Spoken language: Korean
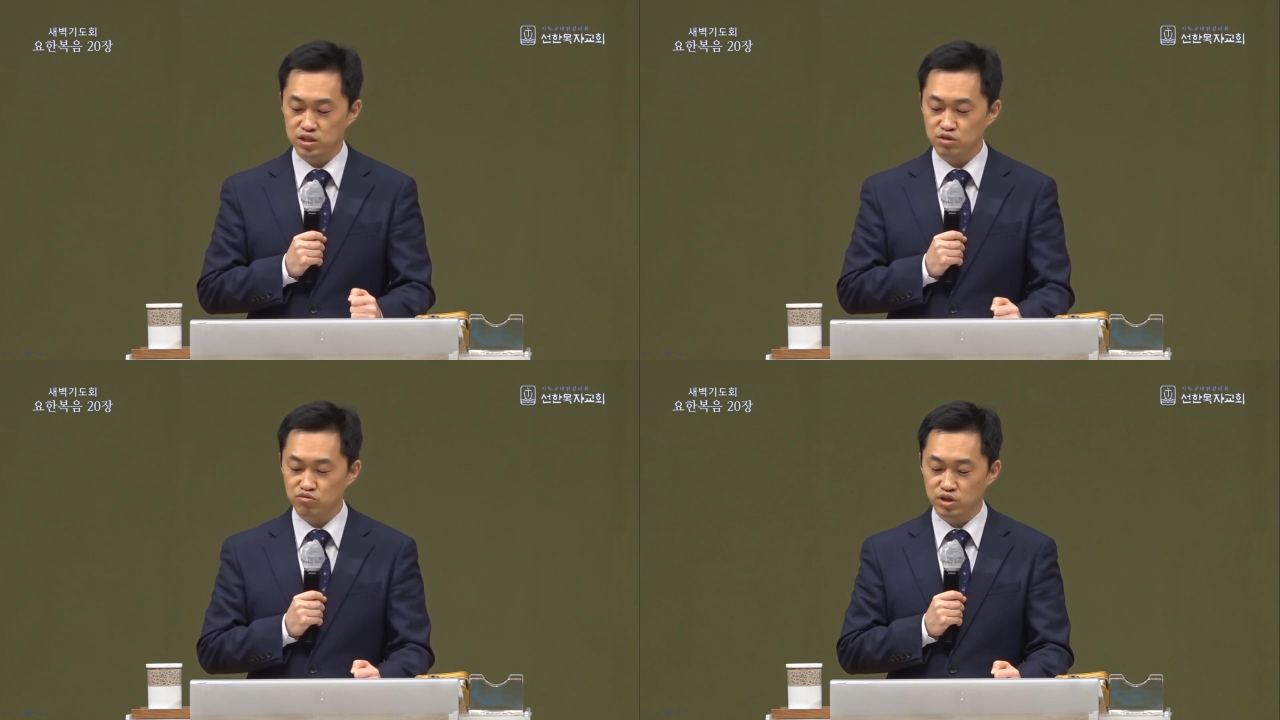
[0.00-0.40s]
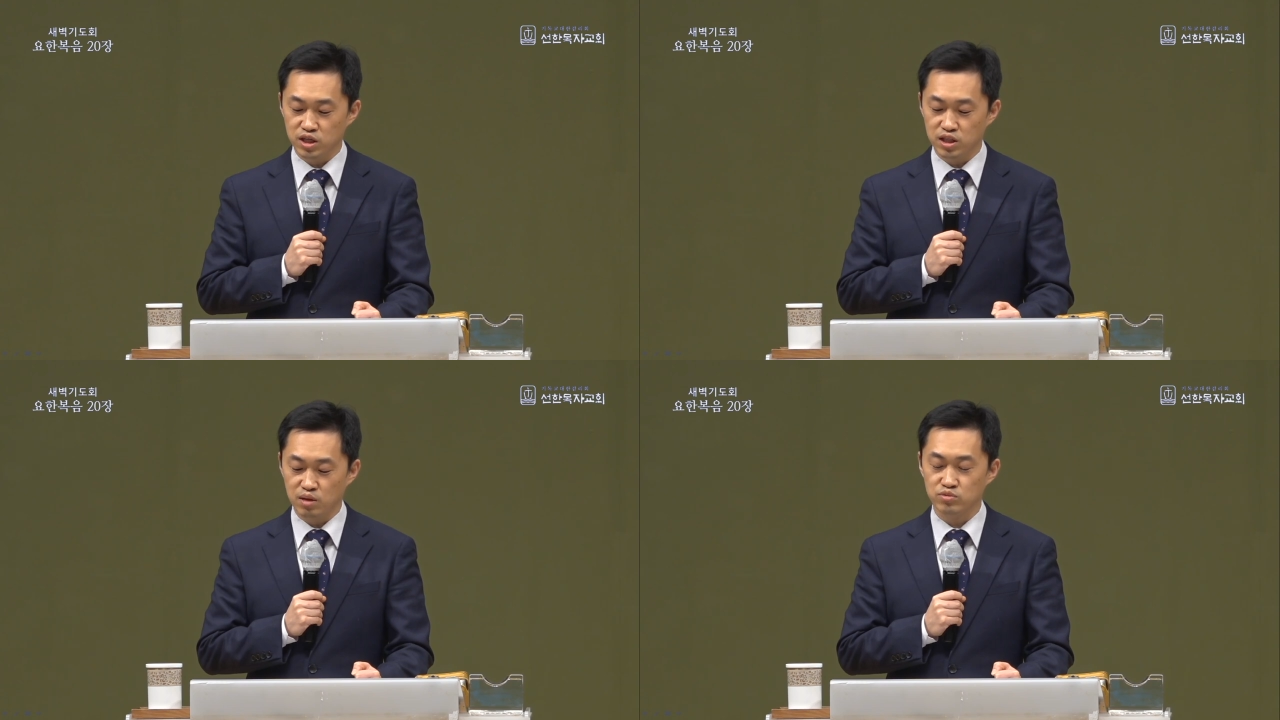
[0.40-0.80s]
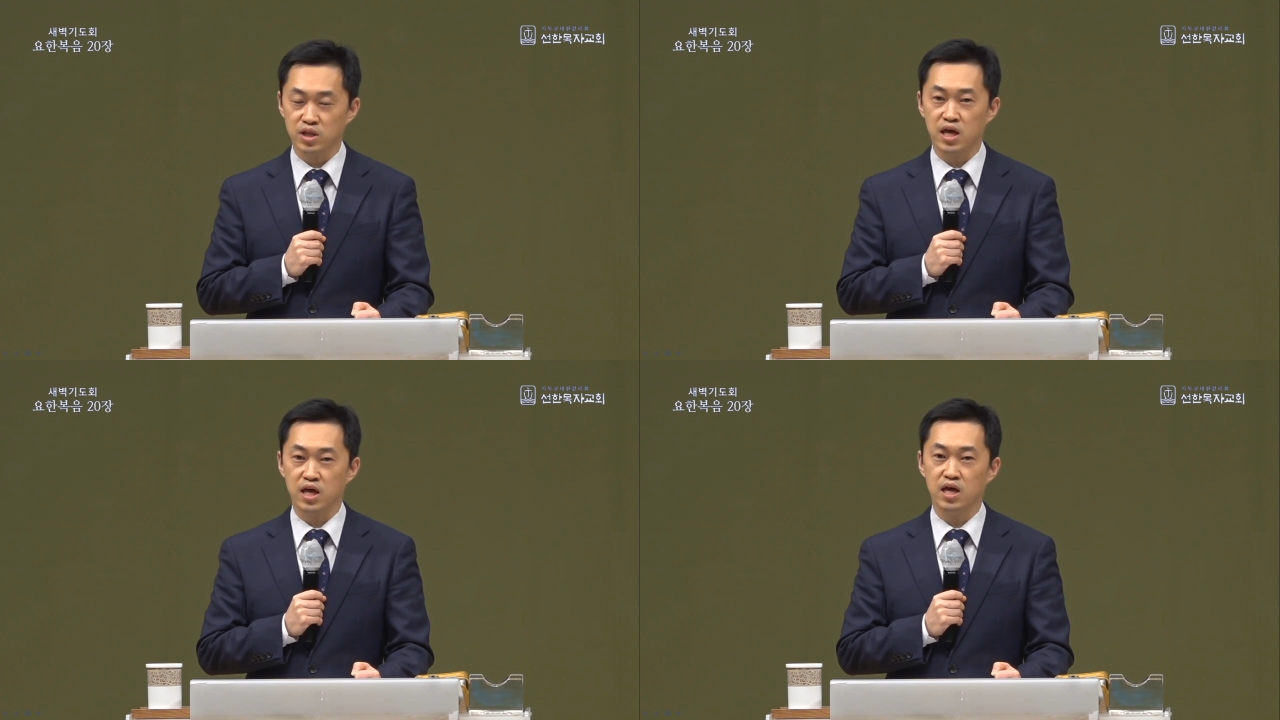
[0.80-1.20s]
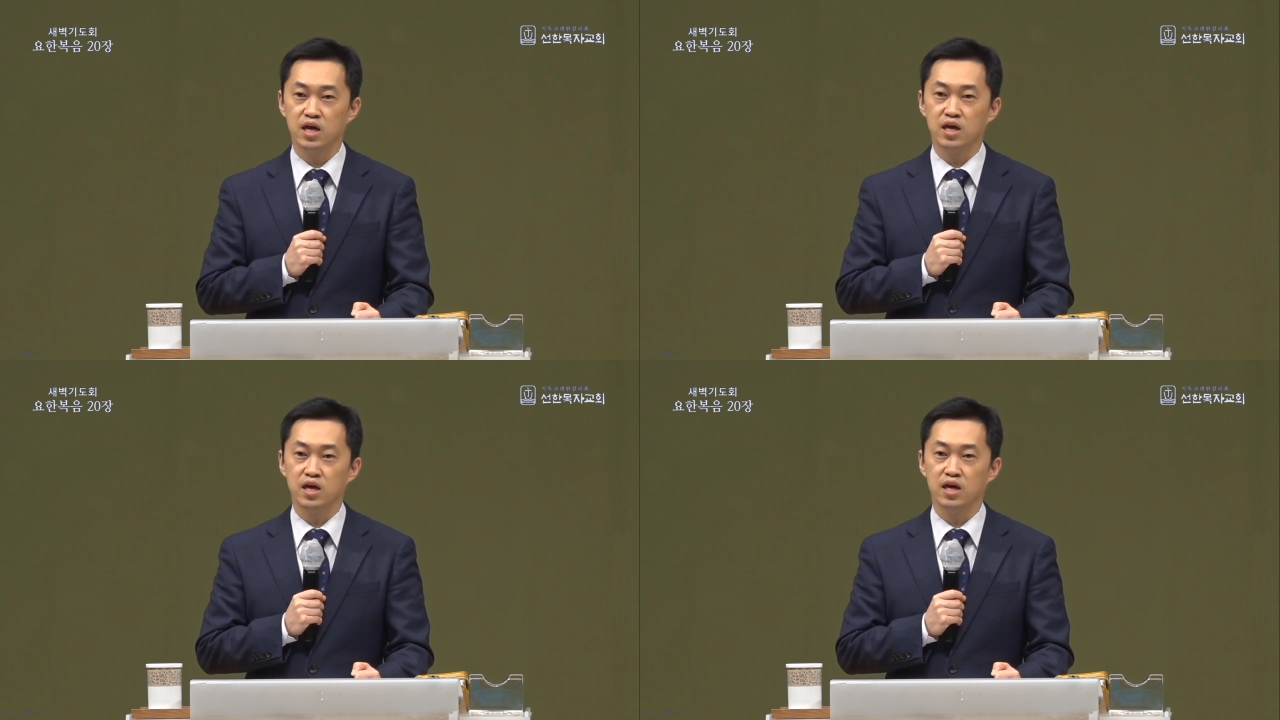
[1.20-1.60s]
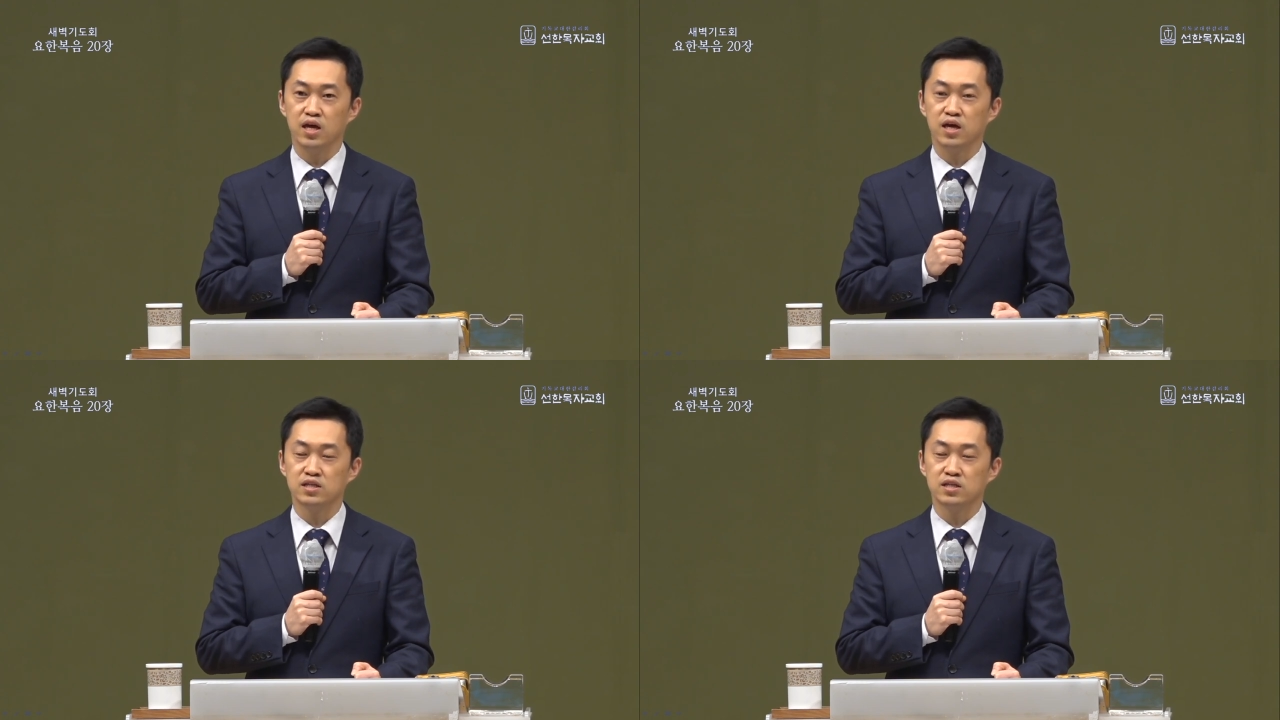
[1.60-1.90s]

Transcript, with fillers: 친구이기 때문에 예,